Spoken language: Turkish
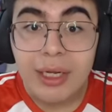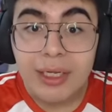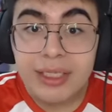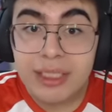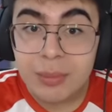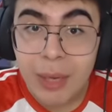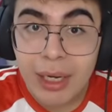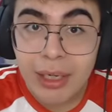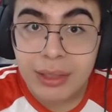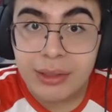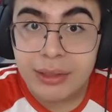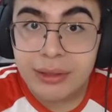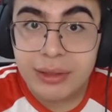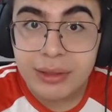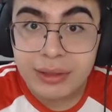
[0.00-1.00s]
Smiling
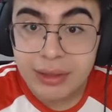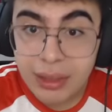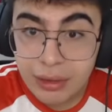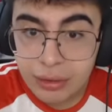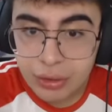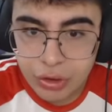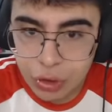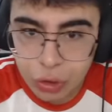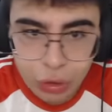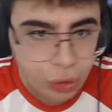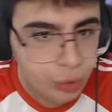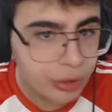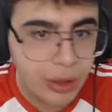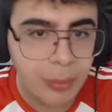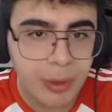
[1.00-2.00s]
Crittersar
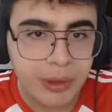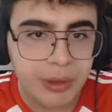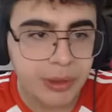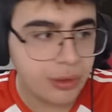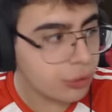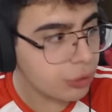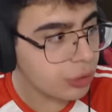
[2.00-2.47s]
yaşıyor demek ki.